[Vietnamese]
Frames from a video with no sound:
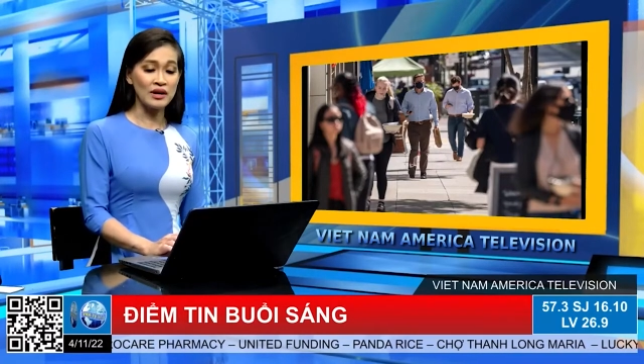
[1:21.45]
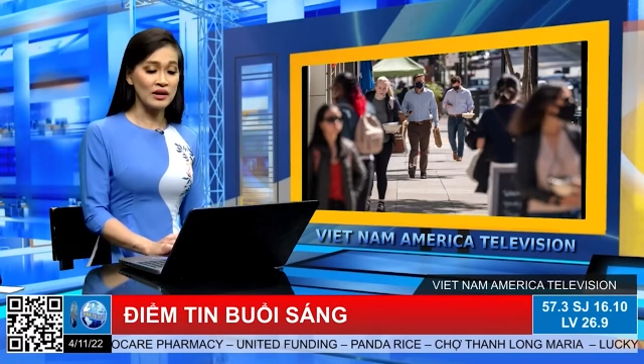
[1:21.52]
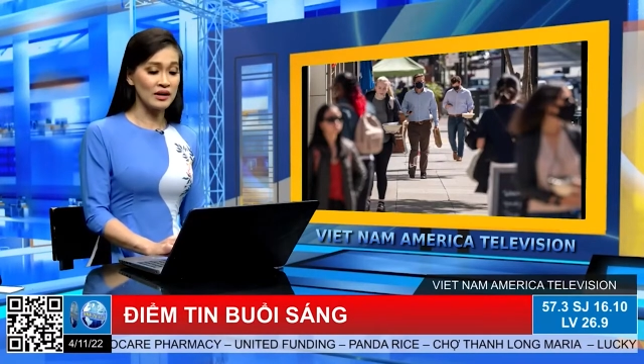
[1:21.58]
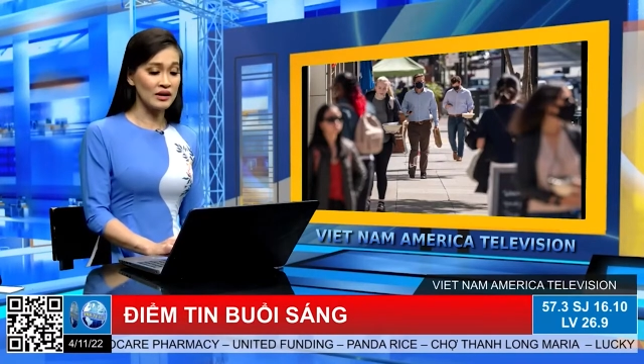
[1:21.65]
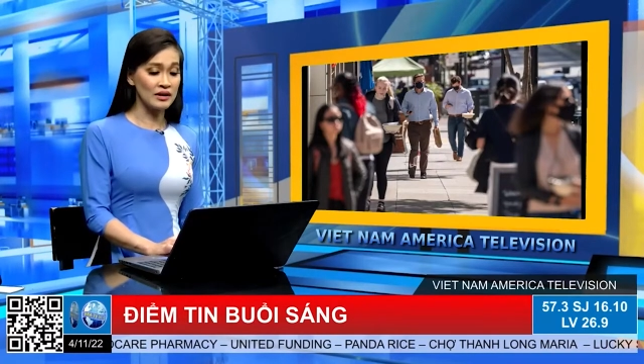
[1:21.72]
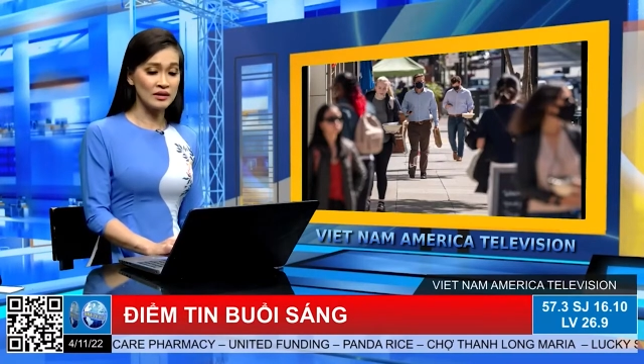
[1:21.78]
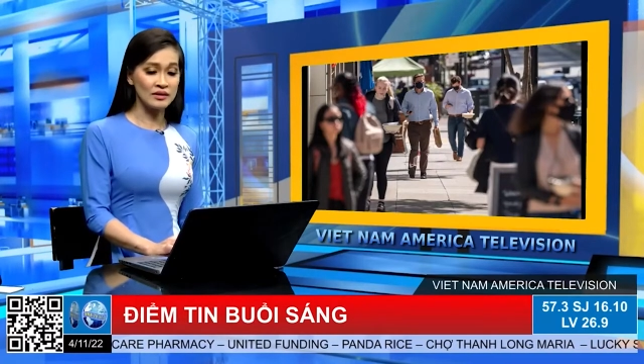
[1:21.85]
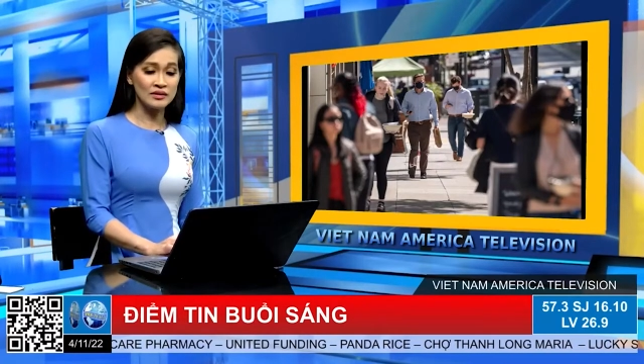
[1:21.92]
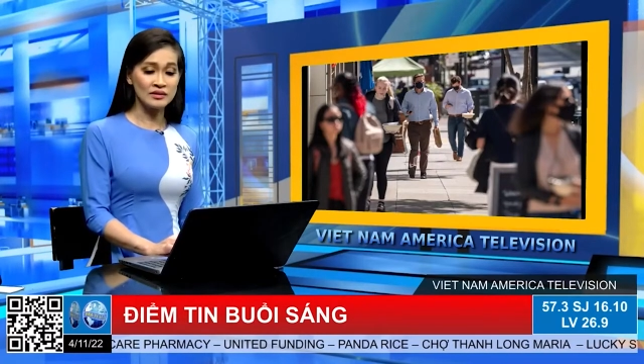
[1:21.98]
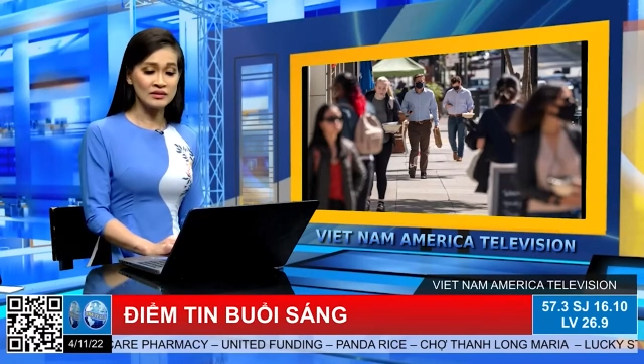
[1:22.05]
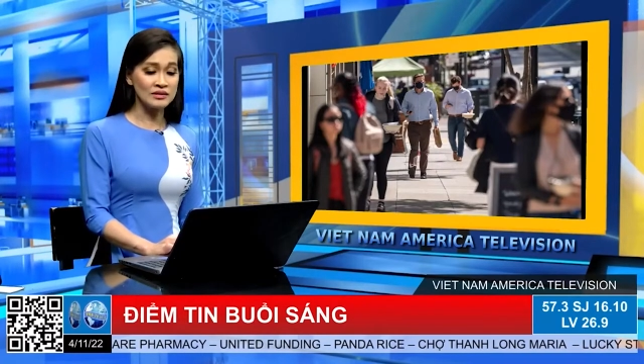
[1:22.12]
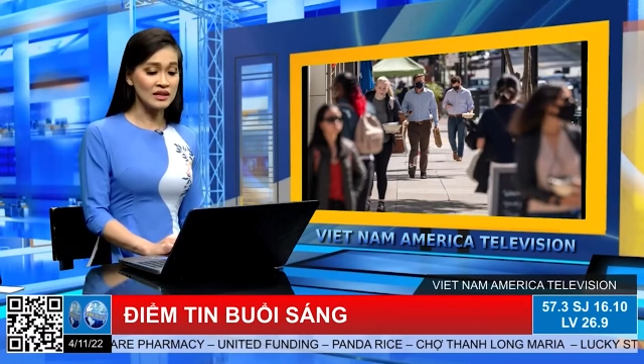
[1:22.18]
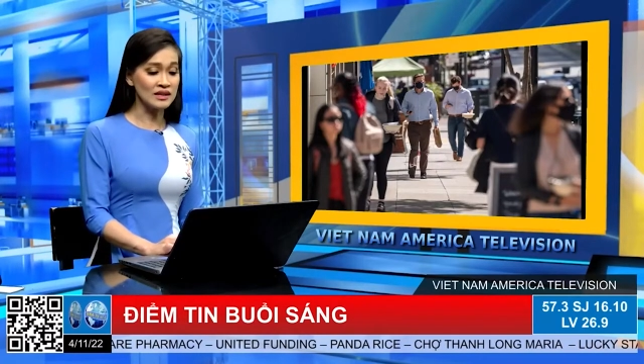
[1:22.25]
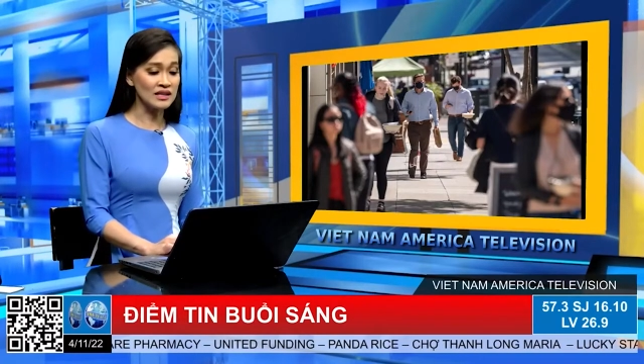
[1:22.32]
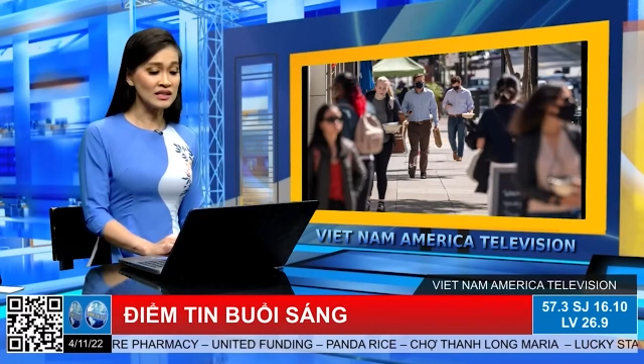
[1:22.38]
ờ,
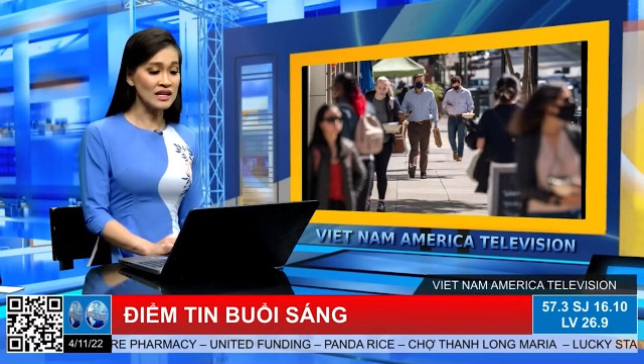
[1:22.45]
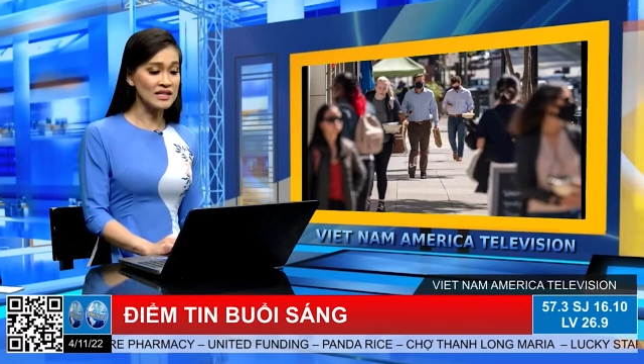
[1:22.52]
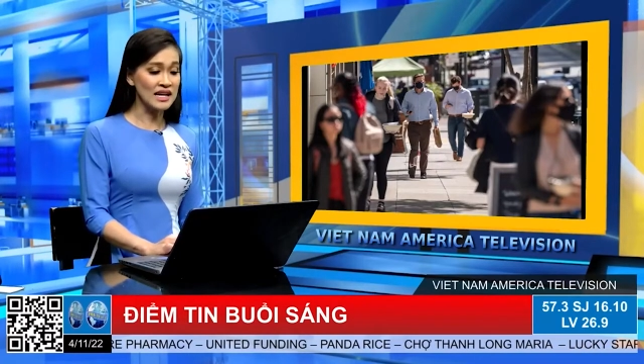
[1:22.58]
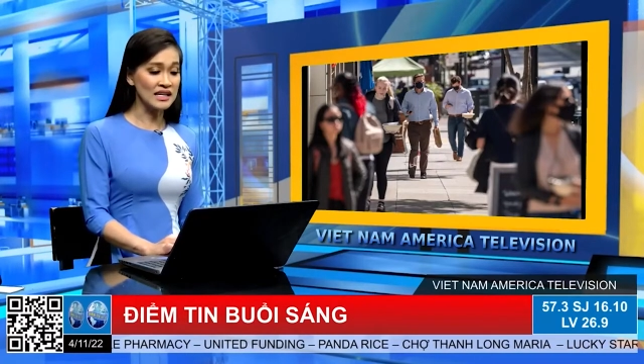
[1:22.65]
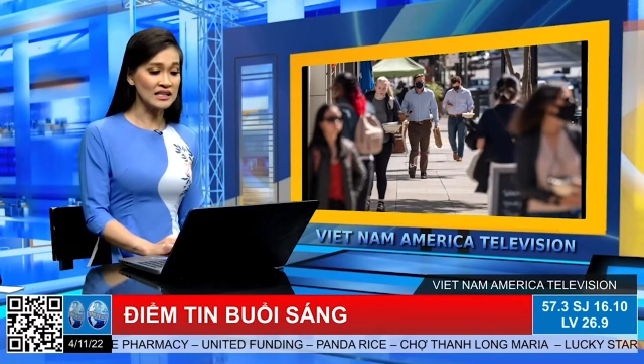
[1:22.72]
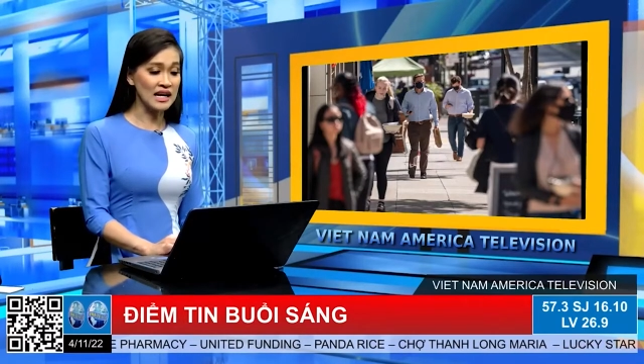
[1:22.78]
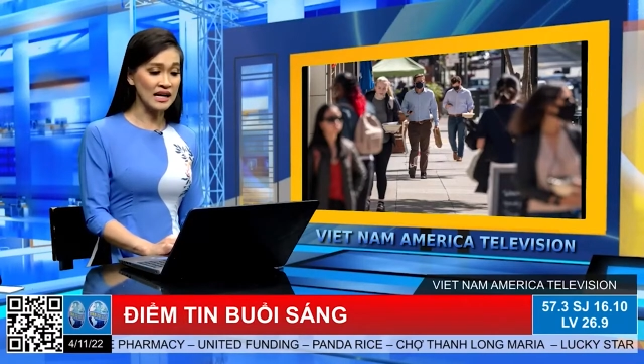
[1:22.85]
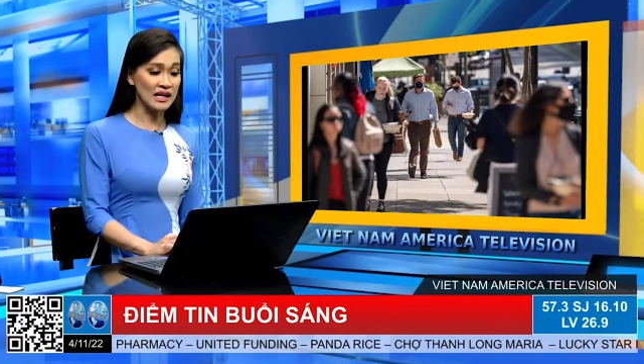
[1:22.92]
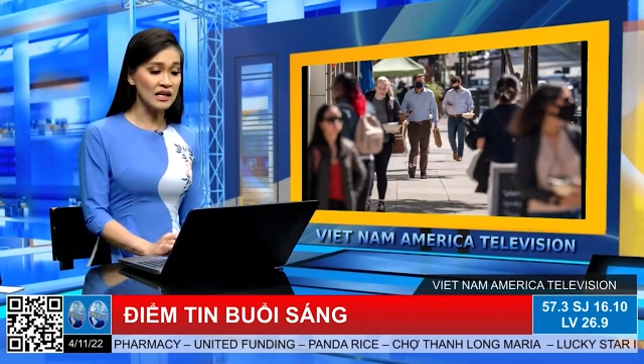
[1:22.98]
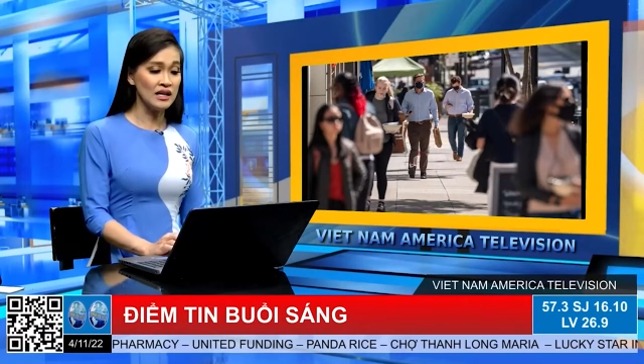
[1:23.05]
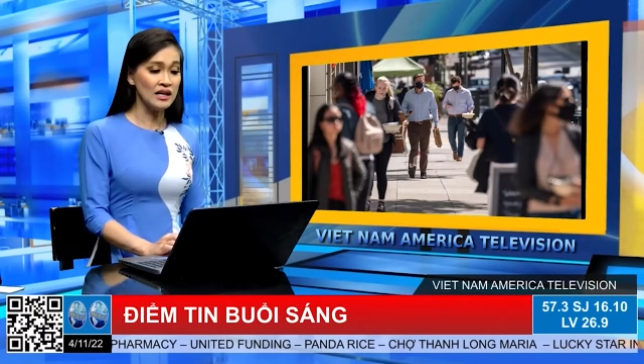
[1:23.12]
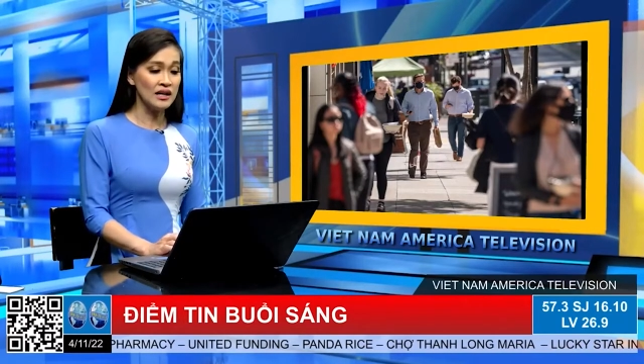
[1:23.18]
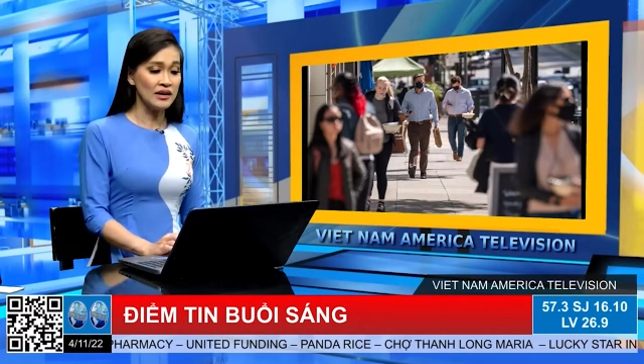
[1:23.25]
những cái thời gian này.